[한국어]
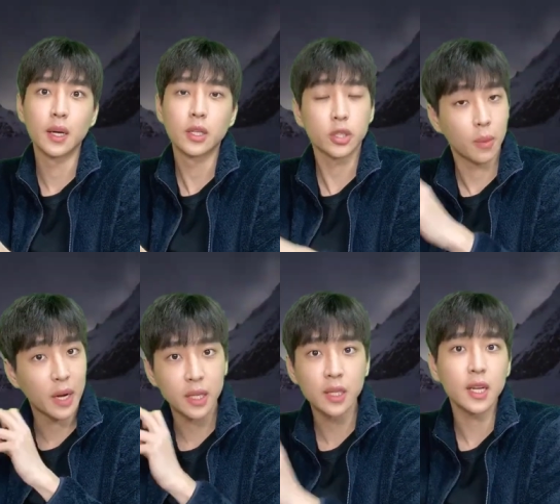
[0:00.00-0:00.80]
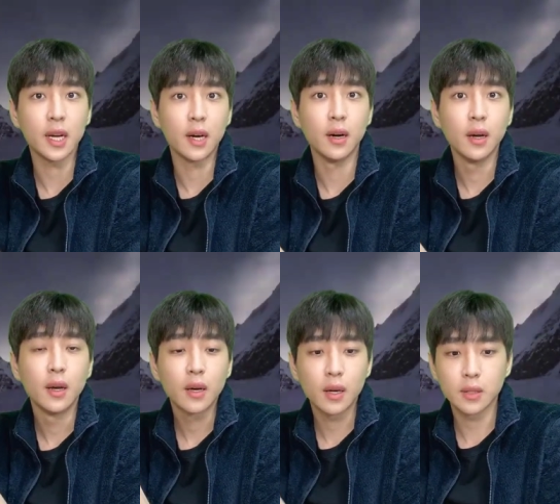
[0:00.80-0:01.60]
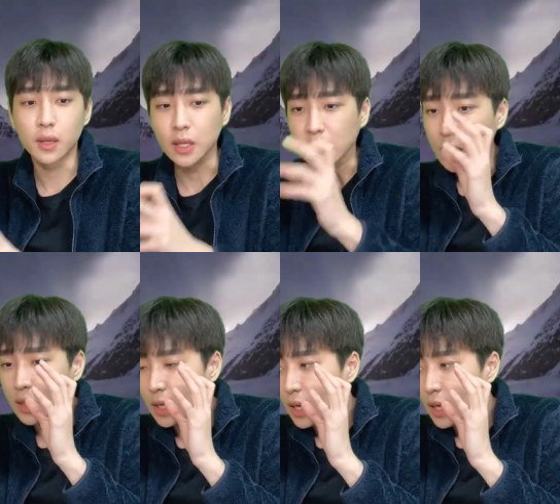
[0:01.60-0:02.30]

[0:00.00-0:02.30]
정말 큰일 나요. 그래서 이